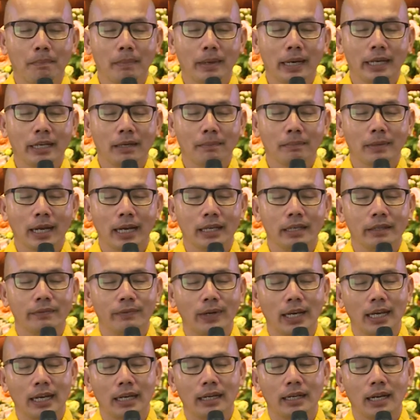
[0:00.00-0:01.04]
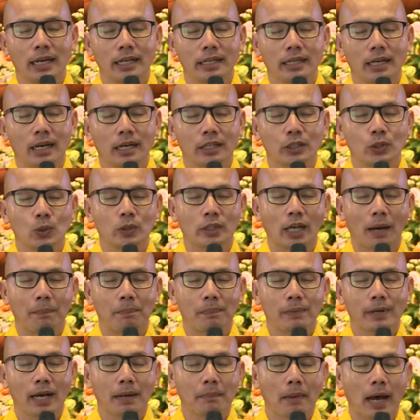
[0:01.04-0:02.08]
Mấy hôm nay về đây tu
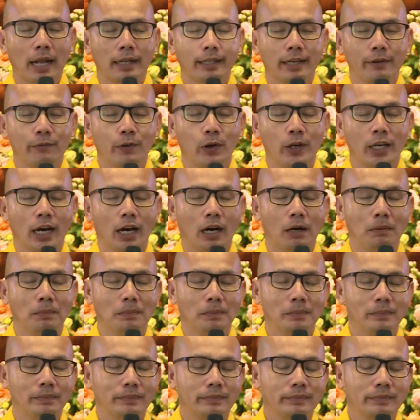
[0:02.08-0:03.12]
tập các bạn thấy vui không?